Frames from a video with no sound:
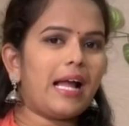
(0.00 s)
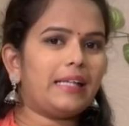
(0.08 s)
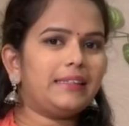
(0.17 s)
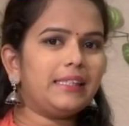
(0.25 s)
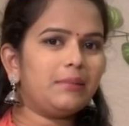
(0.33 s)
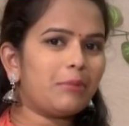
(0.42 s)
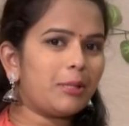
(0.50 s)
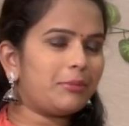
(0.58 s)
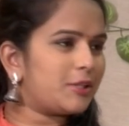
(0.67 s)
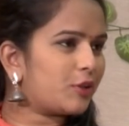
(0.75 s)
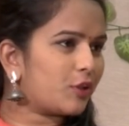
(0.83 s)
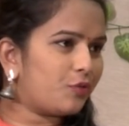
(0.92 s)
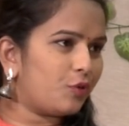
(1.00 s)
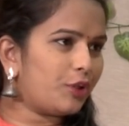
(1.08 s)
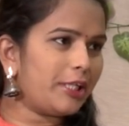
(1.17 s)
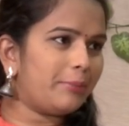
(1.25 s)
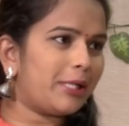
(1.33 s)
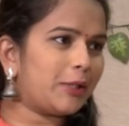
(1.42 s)
యాక్చువల్లీ మనం తీసుకున్న
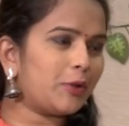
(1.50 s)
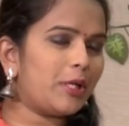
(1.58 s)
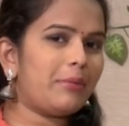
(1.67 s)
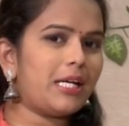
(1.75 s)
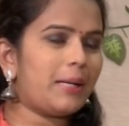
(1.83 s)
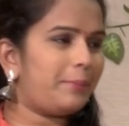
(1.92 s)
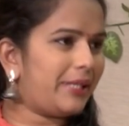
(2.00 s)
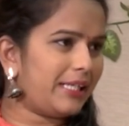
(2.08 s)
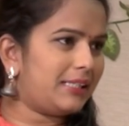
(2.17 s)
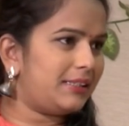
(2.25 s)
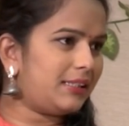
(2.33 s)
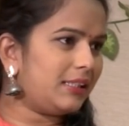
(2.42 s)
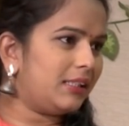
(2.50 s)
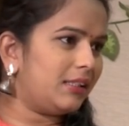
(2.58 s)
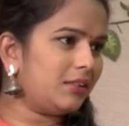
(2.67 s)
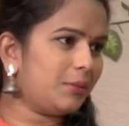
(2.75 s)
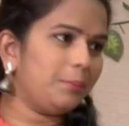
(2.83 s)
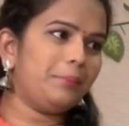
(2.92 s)
ఫుడ్ని బట్టి కూడా మన అపీరెన్స్
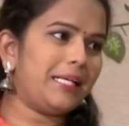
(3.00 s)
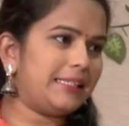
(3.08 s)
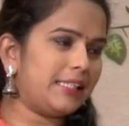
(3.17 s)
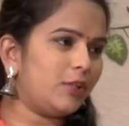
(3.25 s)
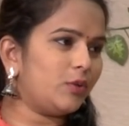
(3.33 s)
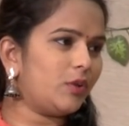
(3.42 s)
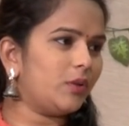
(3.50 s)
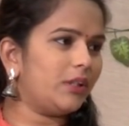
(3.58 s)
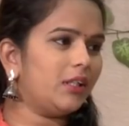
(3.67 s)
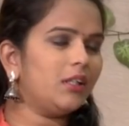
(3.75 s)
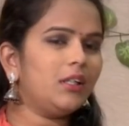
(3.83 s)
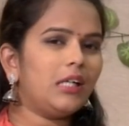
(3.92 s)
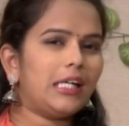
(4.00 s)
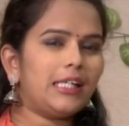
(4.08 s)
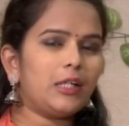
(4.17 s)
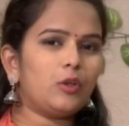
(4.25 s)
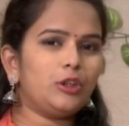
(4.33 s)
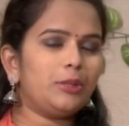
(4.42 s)
బేస్ uh, అయి ఉంటుంది అంటే
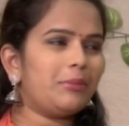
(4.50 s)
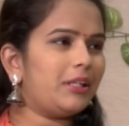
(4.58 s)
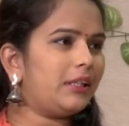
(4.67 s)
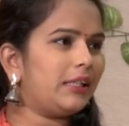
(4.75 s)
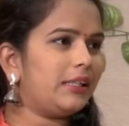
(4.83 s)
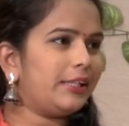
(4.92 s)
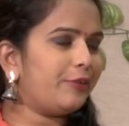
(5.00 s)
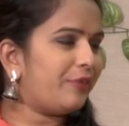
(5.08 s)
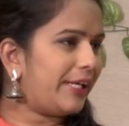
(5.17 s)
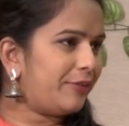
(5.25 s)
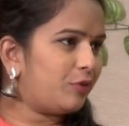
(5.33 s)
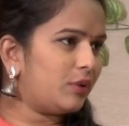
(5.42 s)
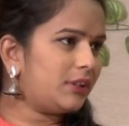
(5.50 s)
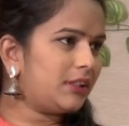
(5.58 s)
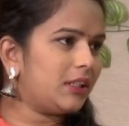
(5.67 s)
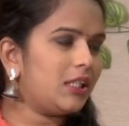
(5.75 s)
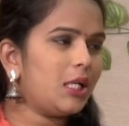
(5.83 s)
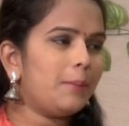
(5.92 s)
కొంచెం మంది రిఫైన్ ఫుడ్స్
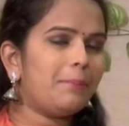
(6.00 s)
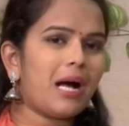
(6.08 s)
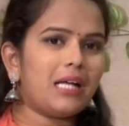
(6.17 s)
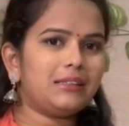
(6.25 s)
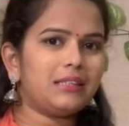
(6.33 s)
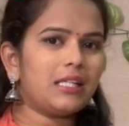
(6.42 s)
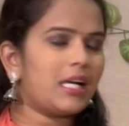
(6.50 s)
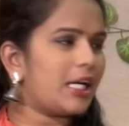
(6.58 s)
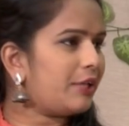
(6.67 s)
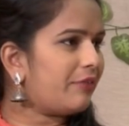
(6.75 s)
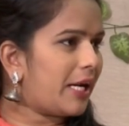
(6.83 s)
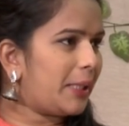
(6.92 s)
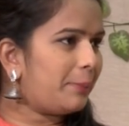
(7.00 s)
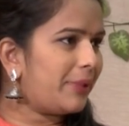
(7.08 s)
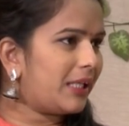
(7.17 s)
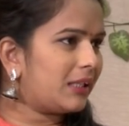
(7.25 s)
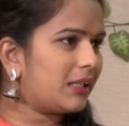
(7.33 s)
పాస్తా కానీ వైట్ బ్రెడ్